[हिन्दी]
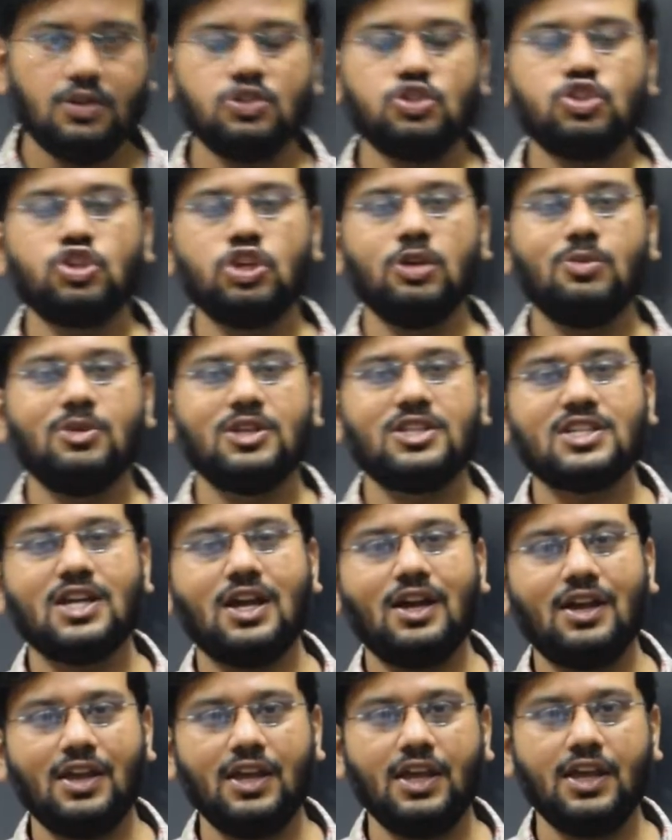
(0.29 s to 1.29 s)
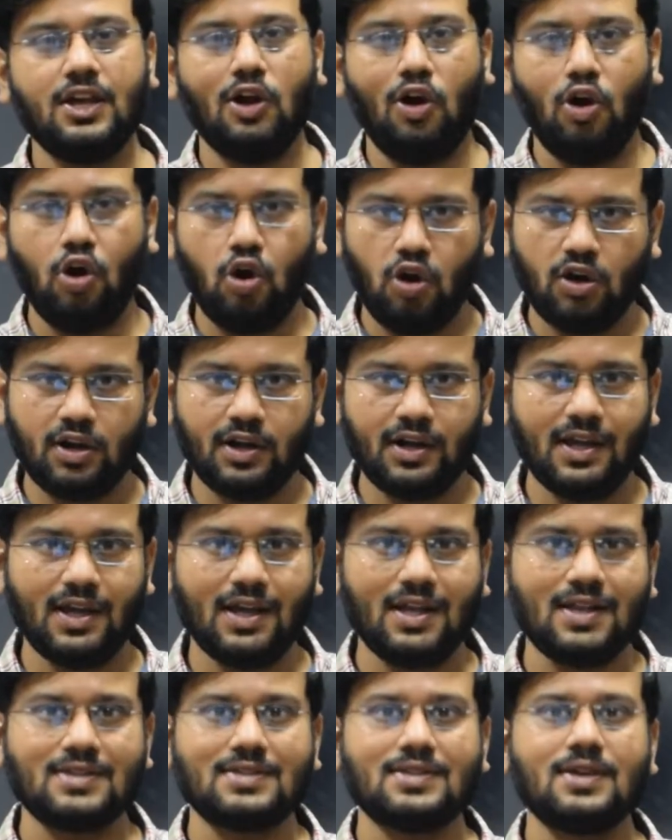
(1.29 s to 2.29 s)
चलो बच्चा एक और
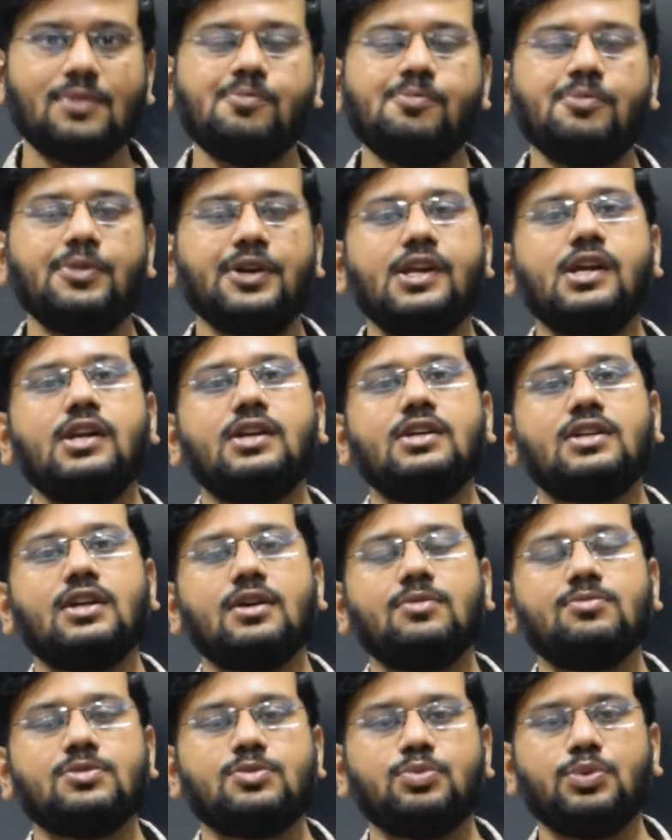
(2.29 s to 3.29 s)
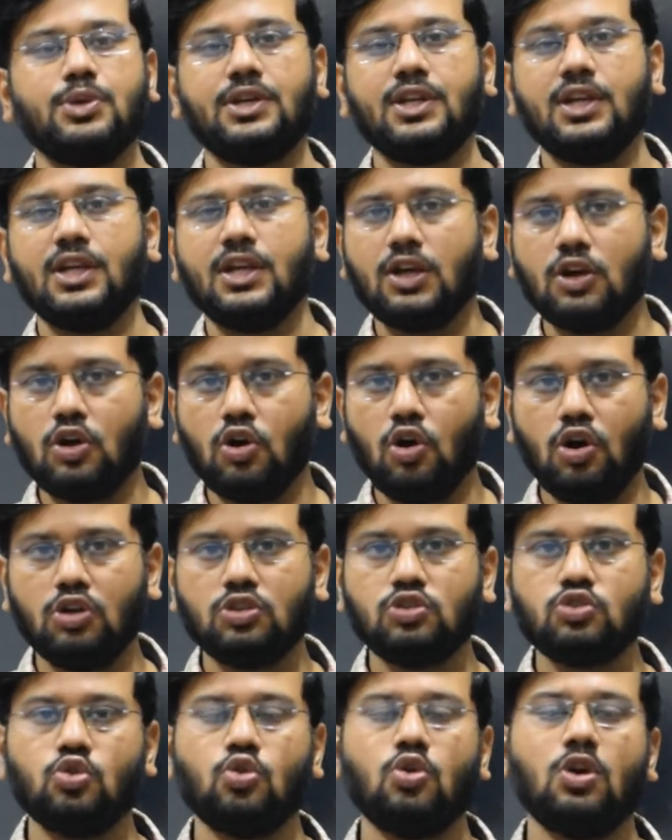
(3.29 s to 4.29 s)
नया सम मिडिल टर्म स्प्लिटिंग और
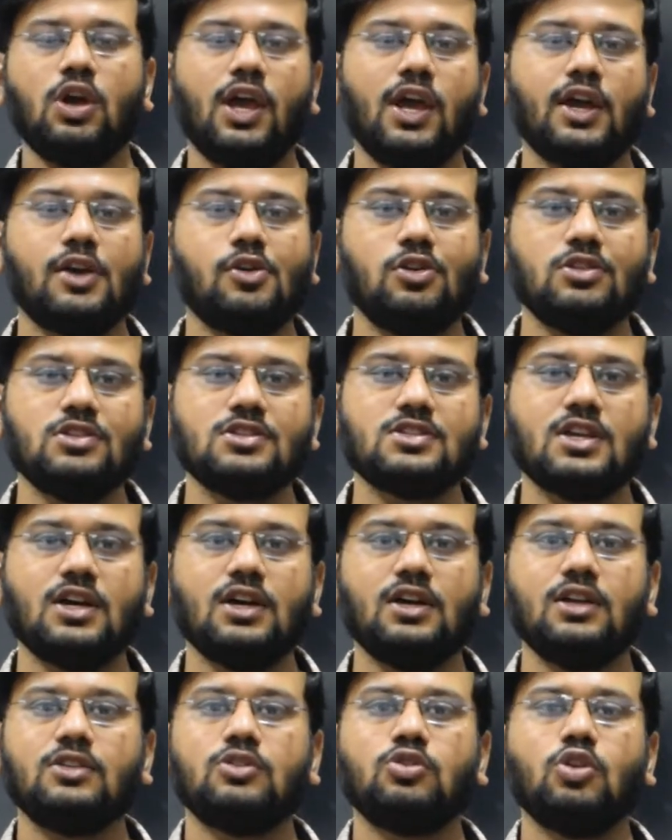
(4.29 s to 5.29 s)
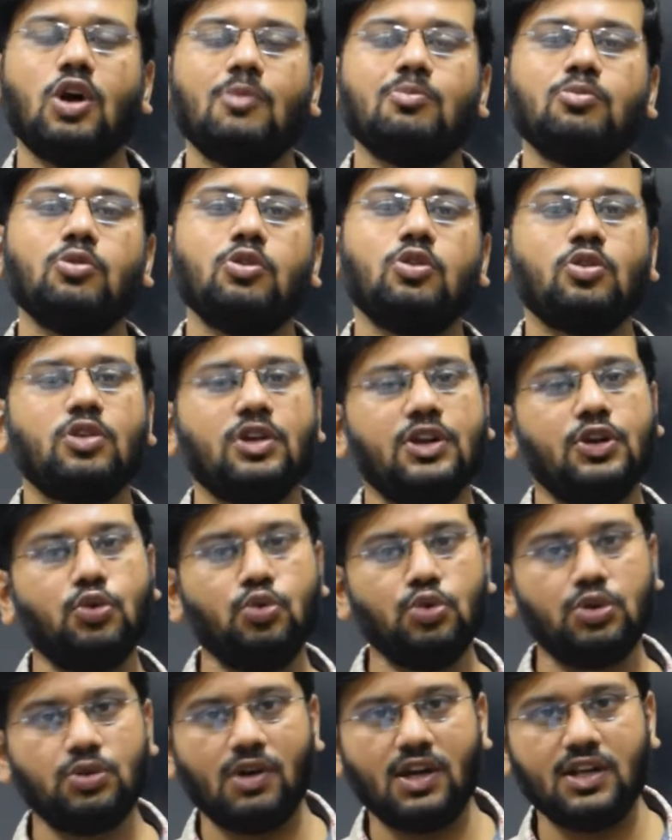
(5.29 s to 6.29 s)
जो है कौन सा तो आप बोलोगे
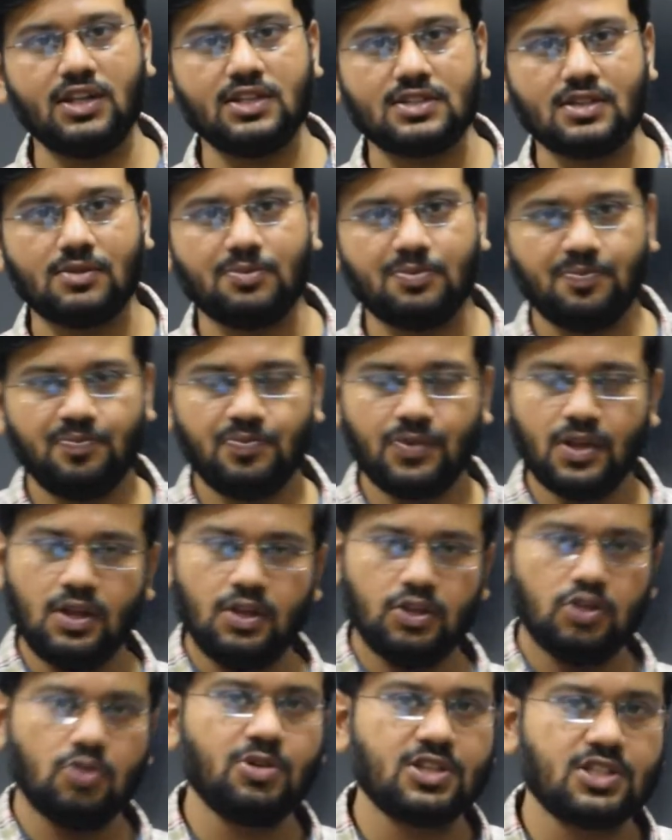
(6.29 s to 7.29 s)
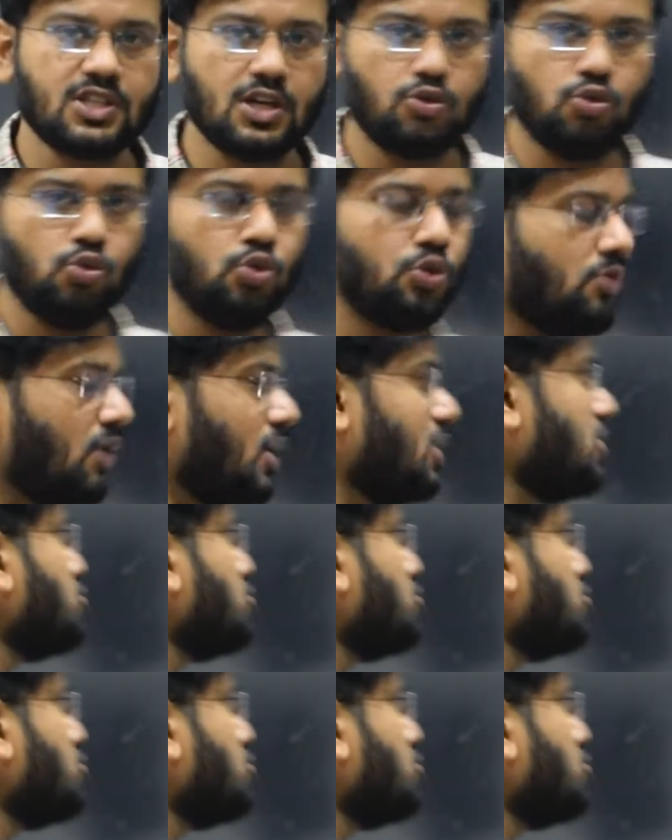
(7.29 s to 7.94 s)
रूट वाले सम तो बच्चा रूट वाले